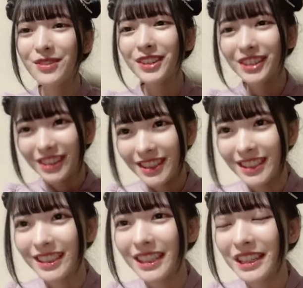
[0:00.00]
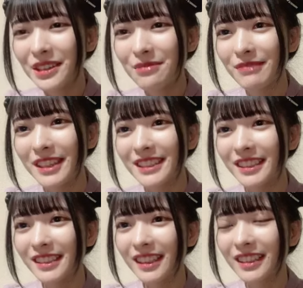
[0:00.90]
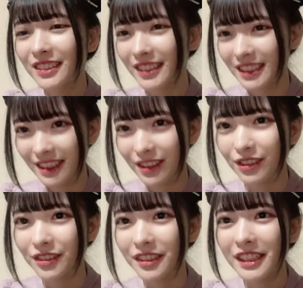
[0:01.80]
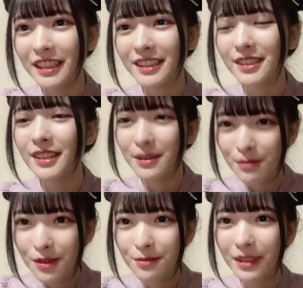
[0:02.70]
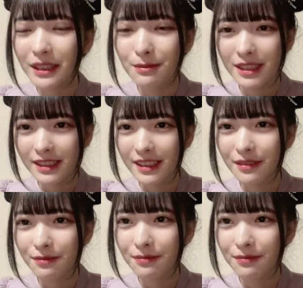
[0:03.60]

もう一つ名作があるんですけどそれも見てました